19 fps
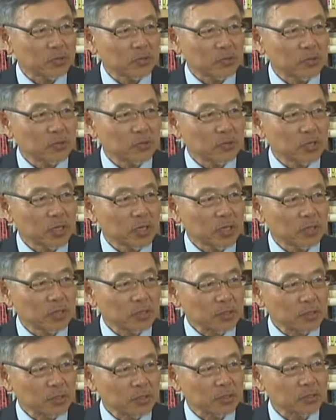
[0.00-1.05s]
はい、夕
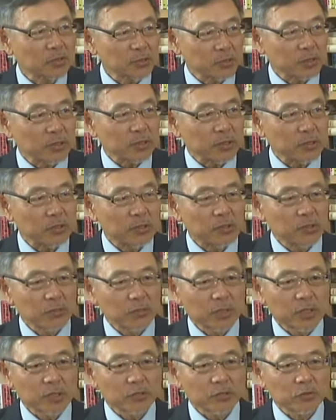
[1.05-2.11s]
刊でですね
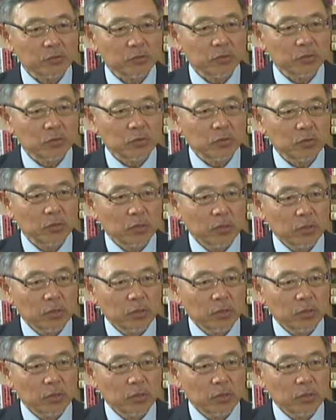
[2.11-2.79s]
またその